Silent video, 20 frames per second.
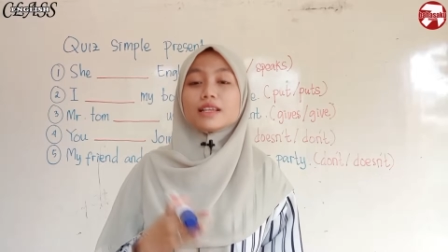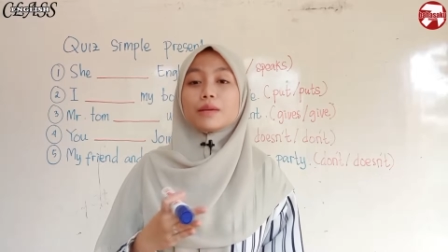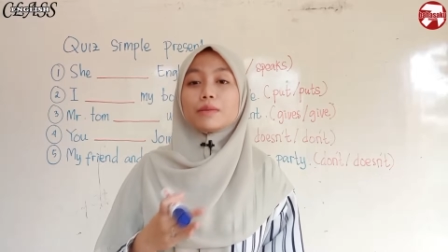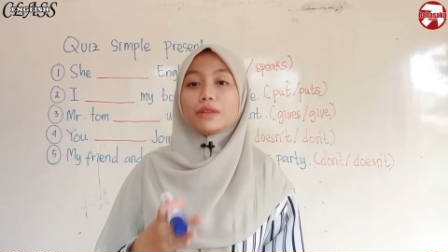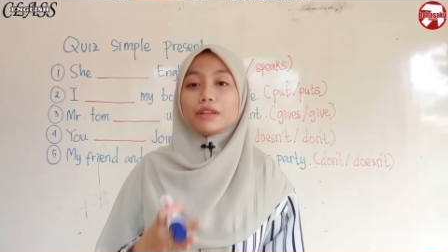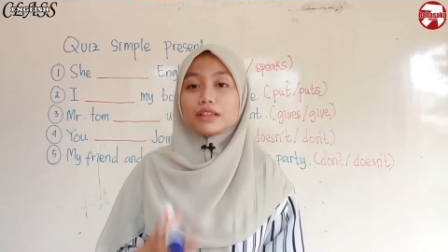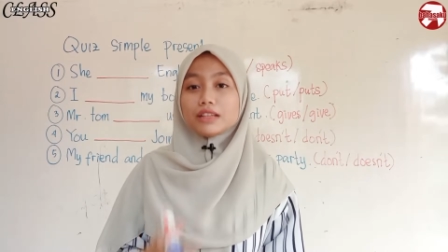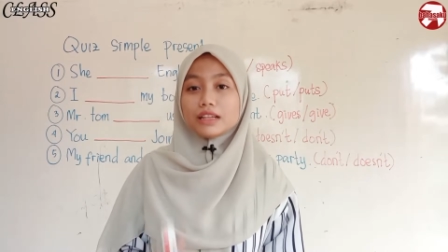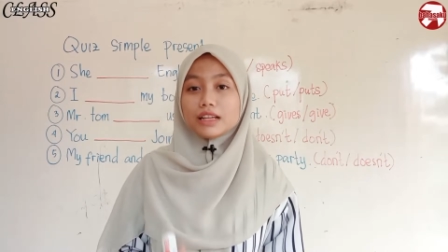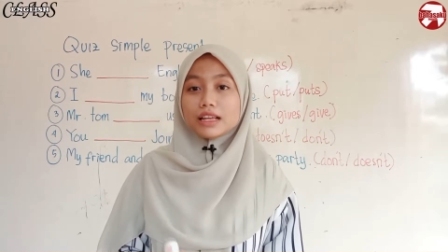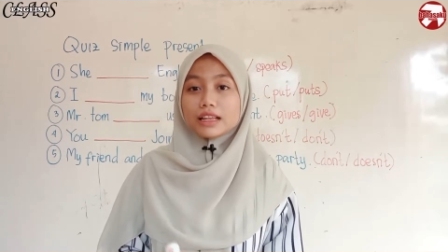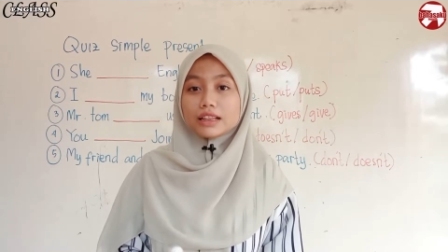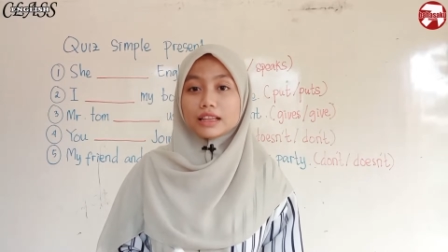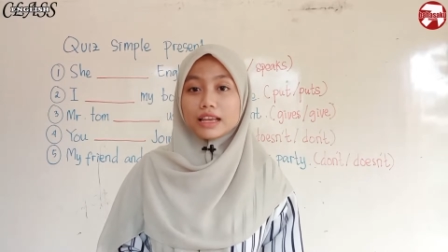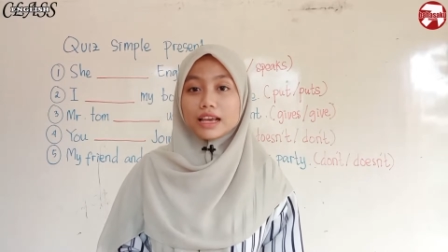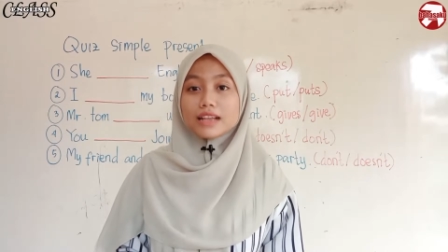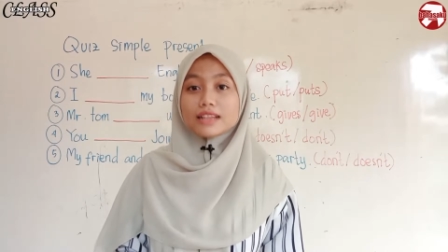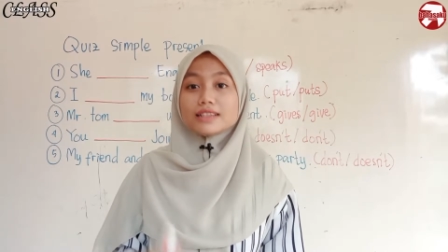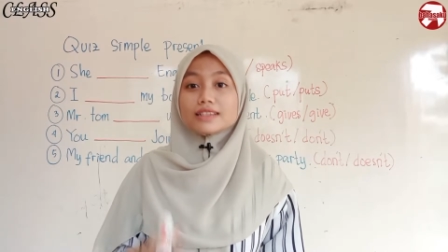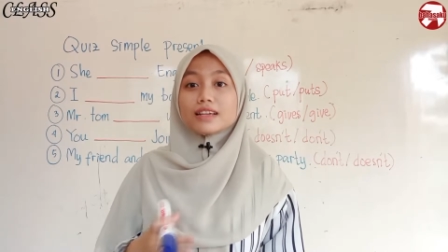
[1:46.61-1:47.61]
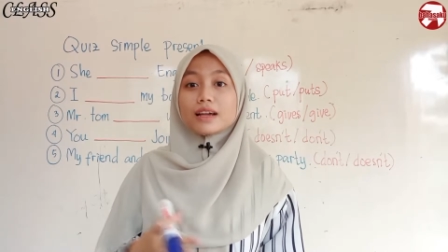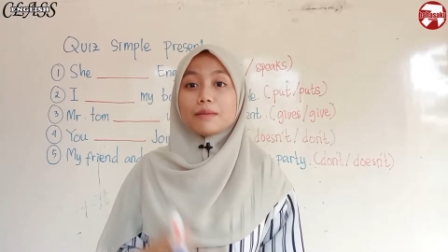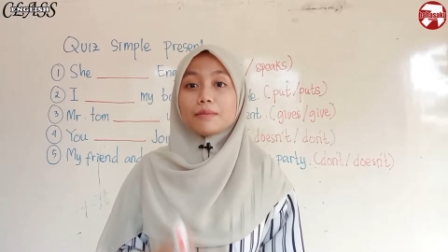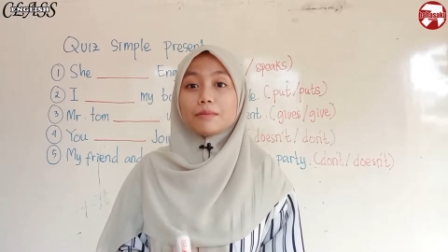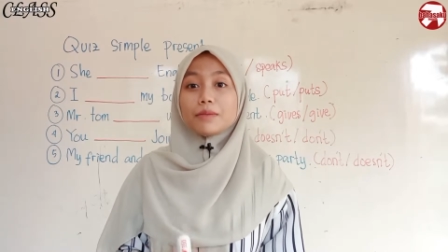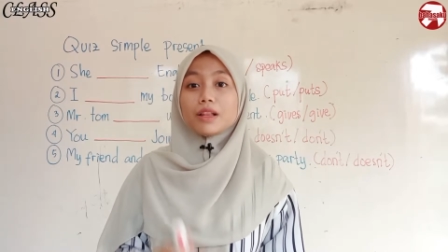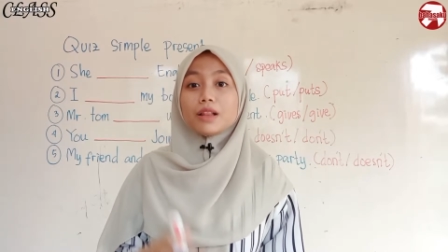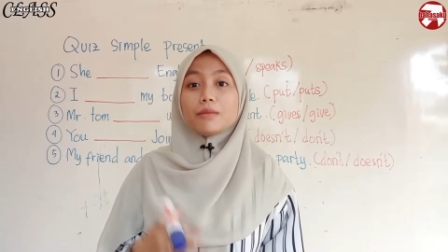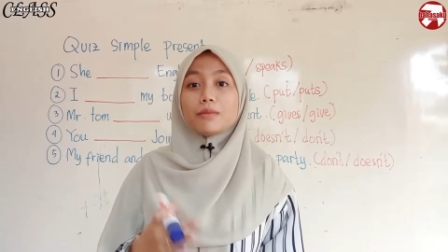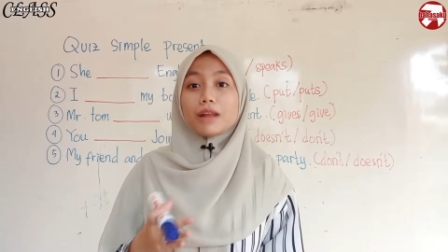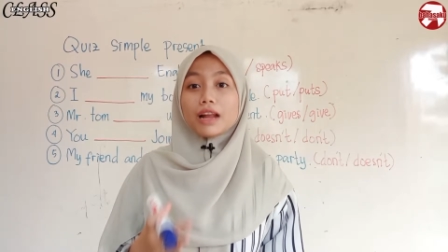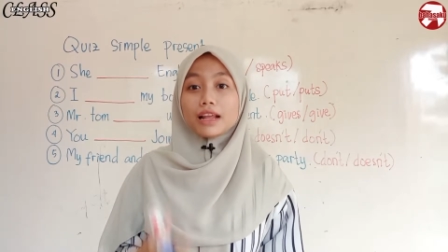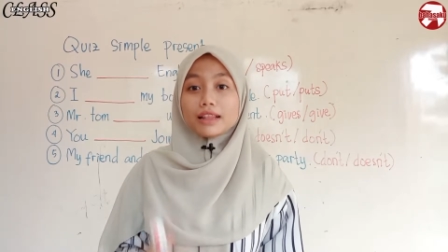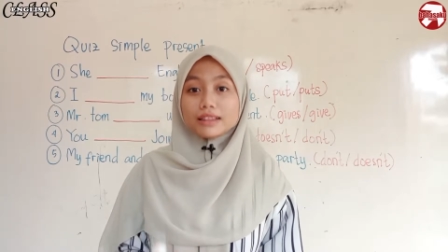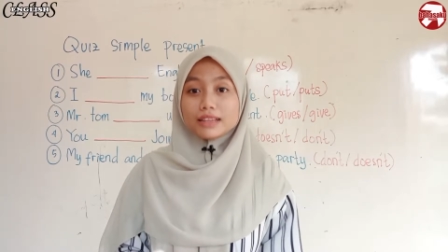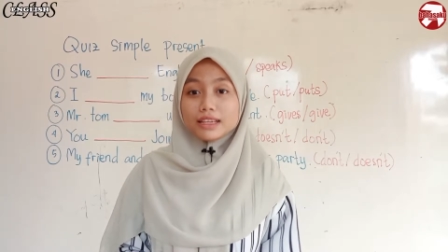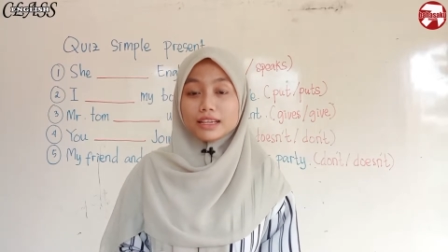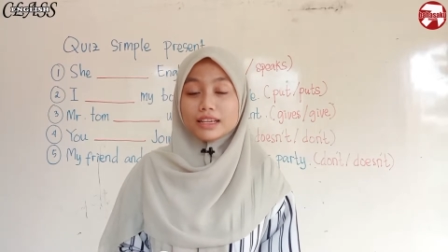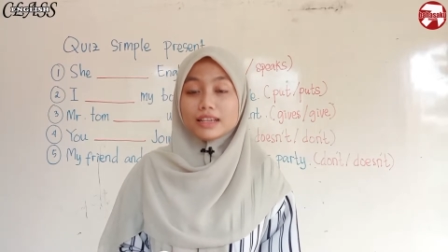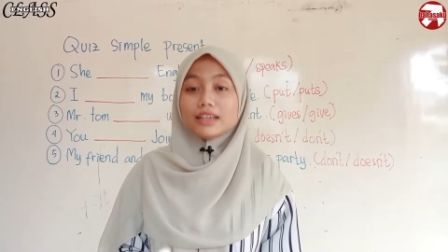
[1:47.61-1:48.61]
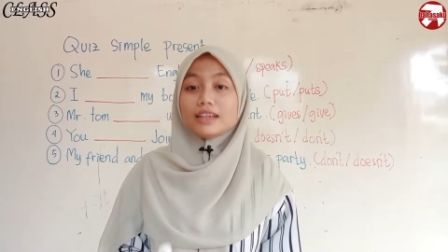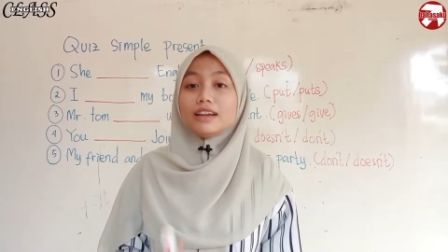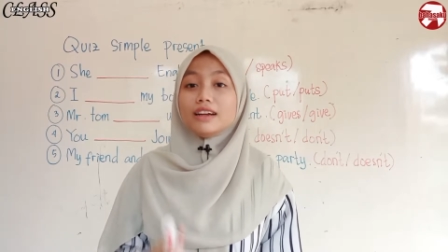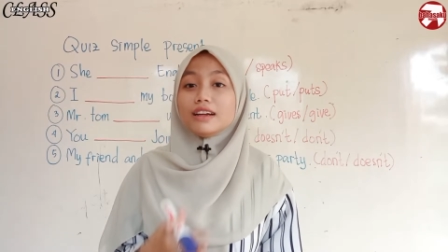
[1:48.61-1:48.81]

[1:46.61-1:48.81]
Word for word: sambil dilihat-lihat, sambil melatih